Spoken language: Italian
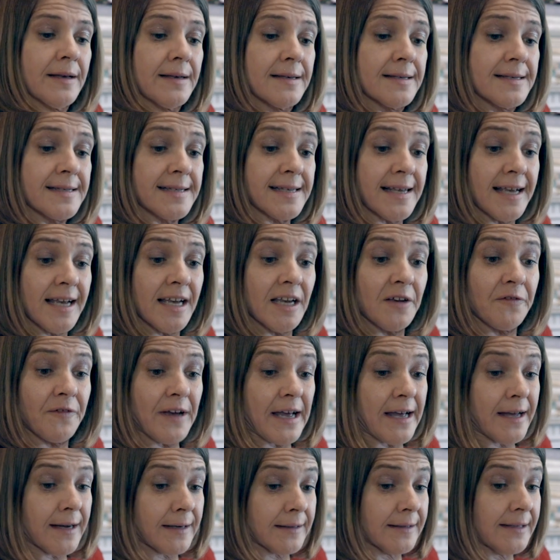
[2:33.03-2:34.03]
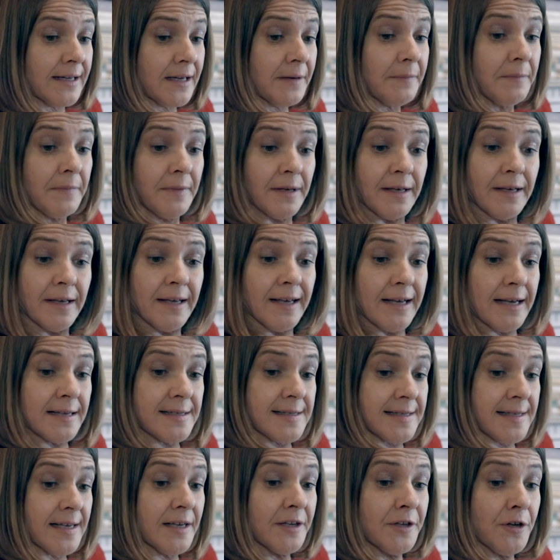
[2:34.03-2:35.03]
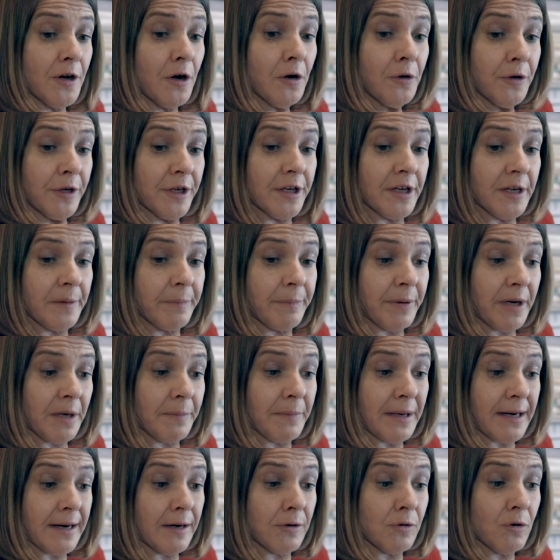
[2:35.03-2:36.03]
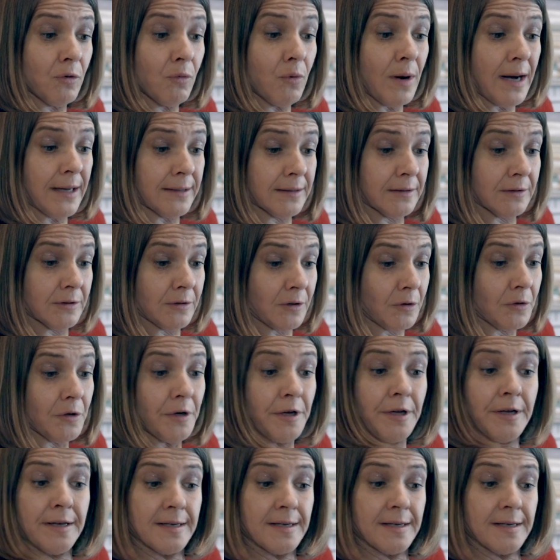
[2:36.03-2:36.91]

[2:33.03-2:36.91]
Se è verde e ha sei occhi che prima erano quattro,